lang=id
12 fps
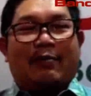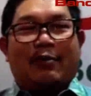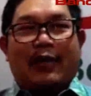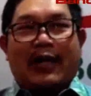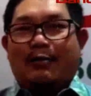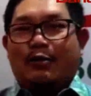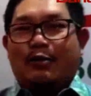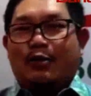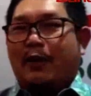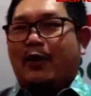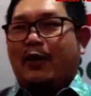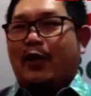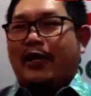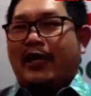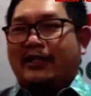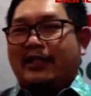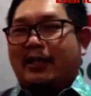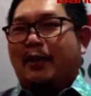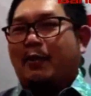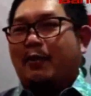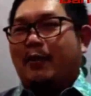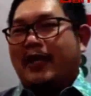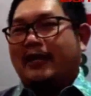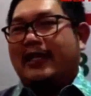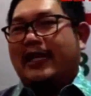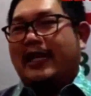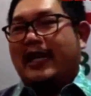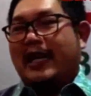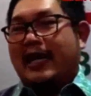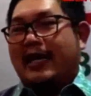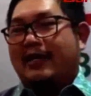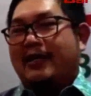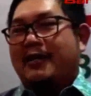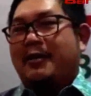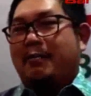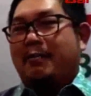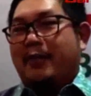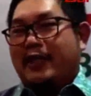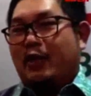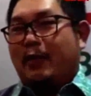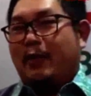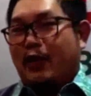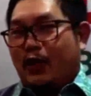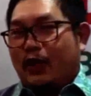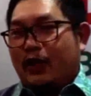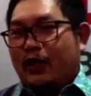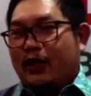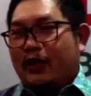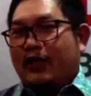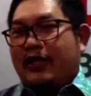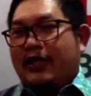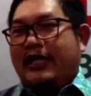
Alhamdulillah kami sudah berkoordinasi dan berkomunikasi dengan PJ Gubernur.